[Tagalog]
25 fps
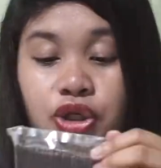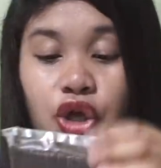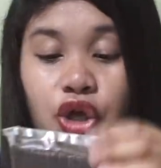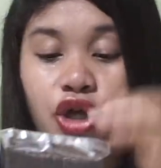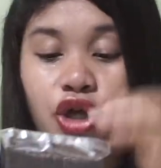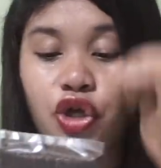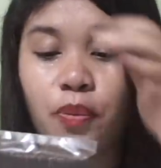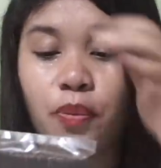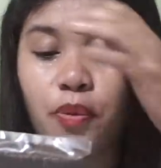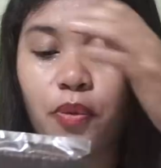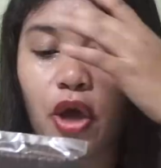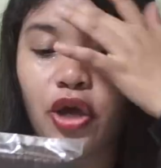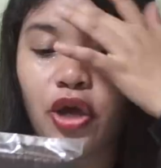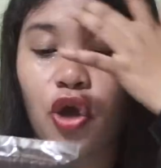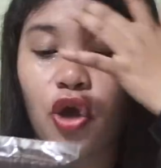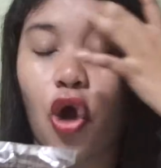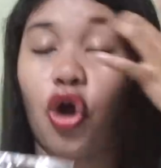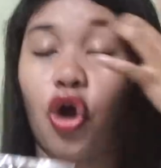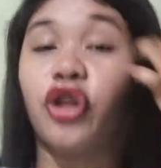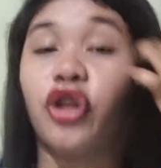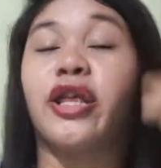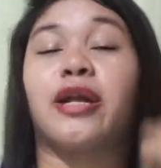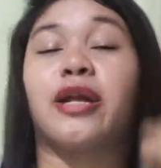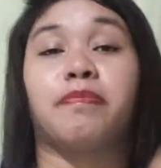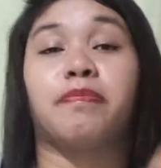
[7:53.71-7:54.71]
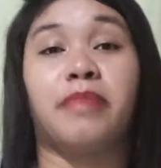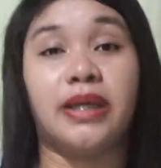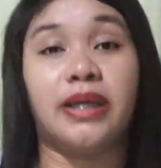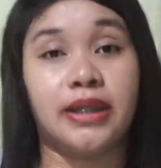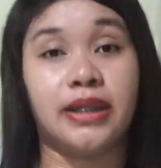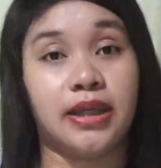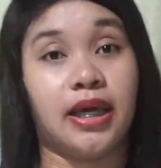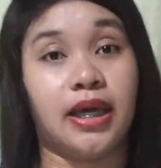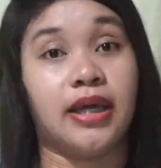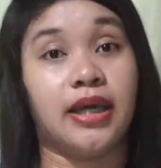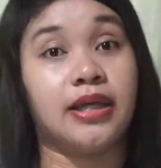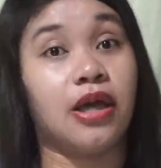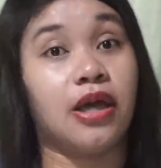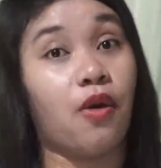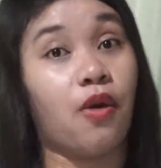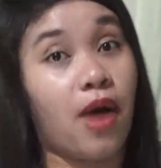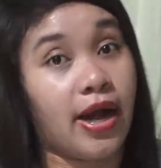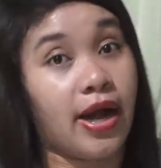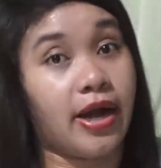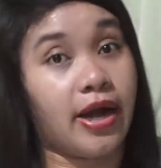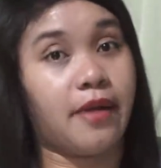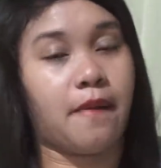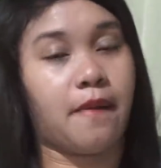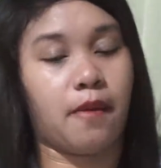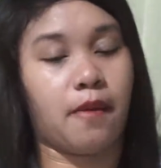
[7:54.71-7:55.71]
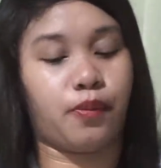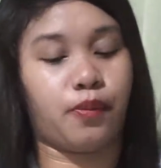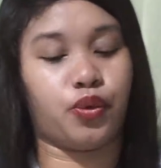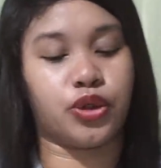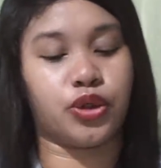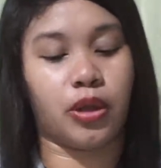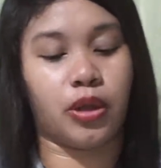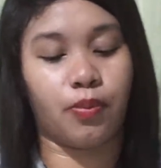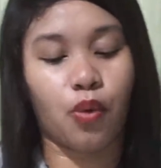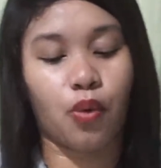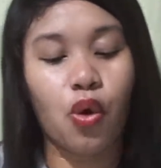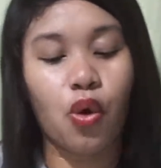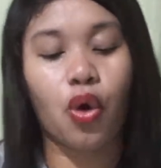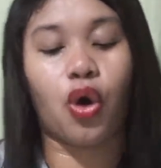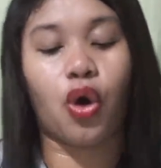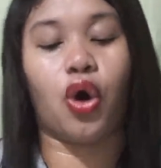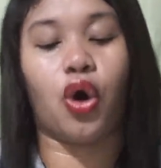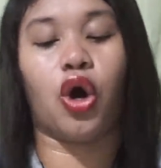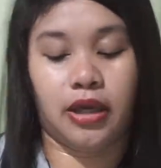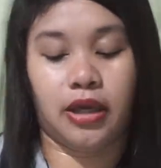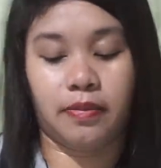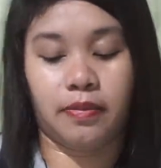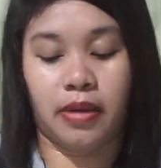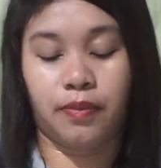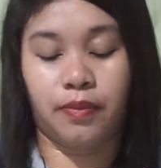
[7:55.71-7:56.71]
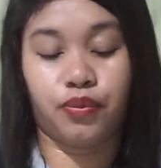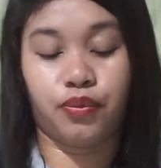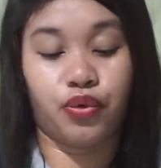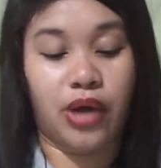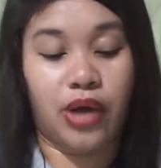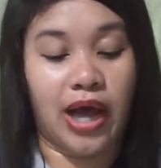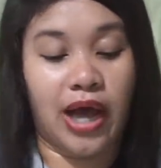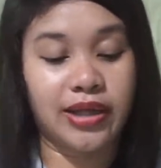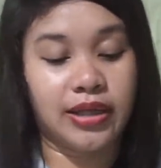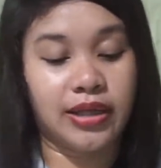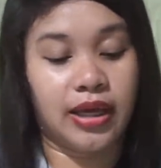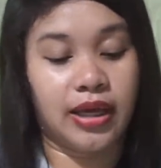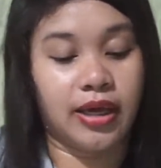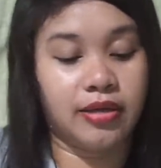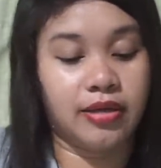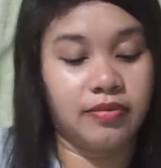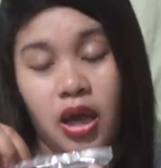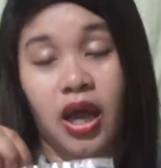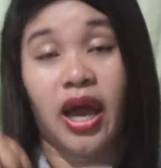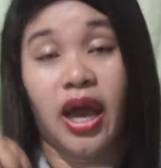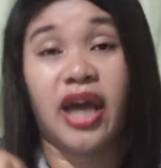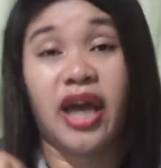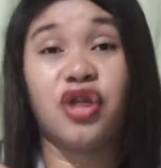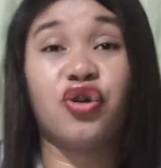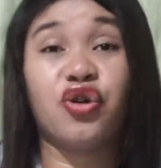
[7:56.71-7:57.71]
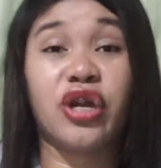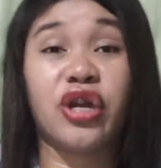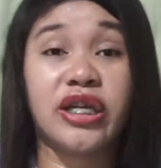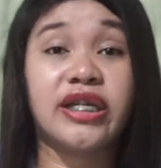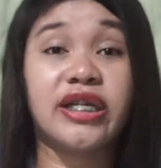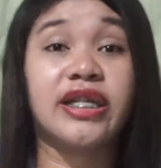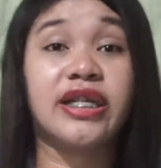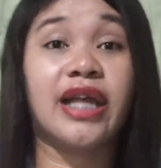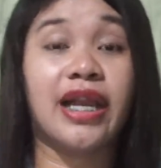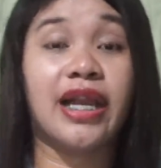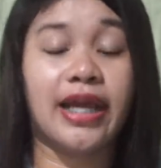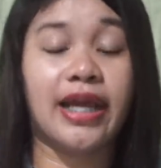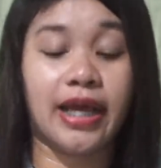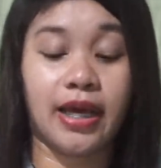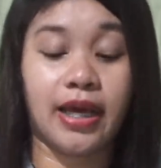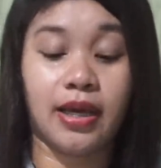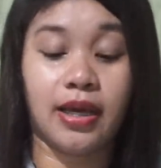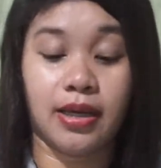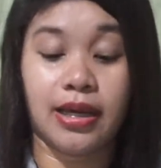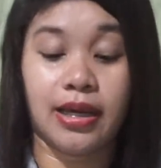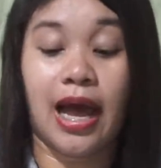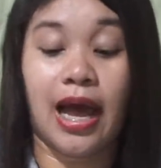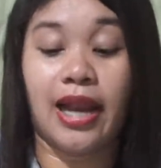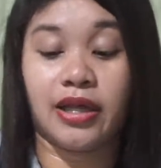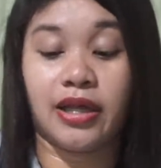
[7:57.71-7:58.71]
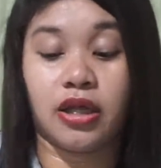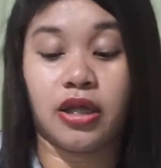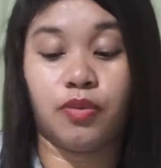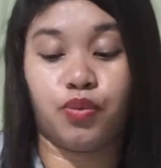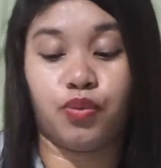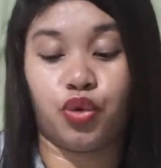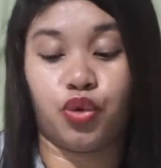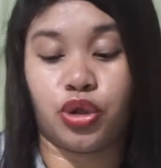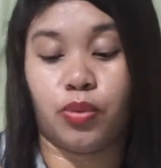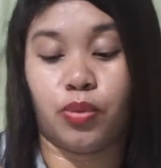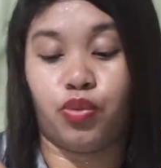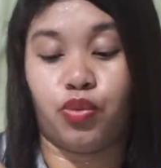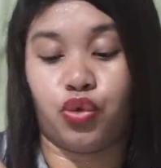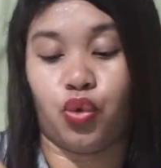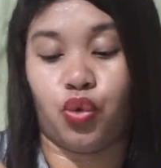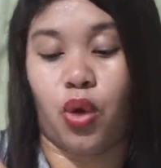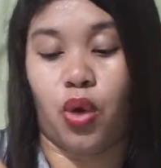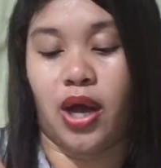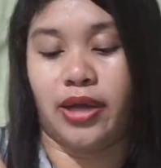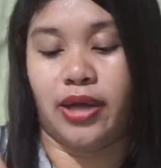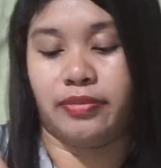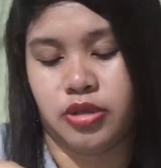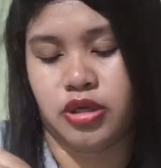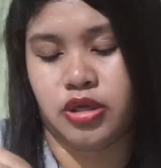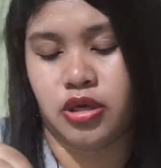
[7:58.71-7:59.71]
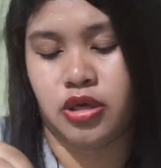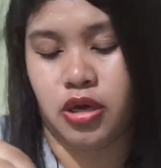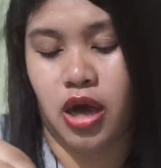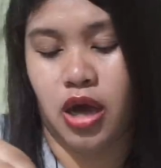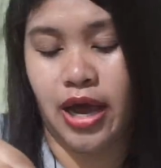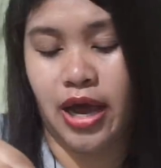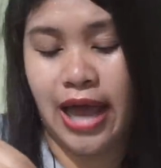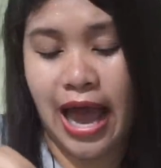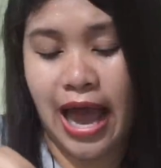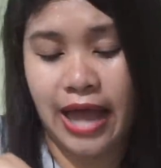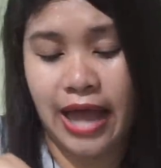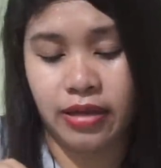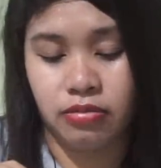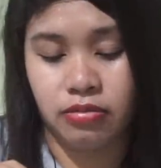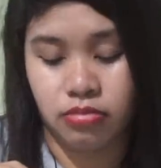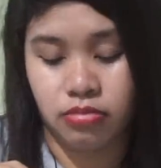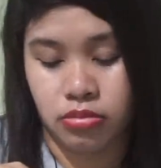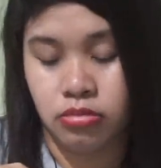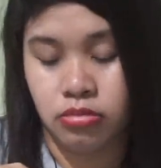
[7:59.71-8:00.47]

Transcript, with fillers: So ito po ay coconut biscuit. Gawa na naman po sa buko. Man po natin. And originally, galing din po sa butuan. Ayan!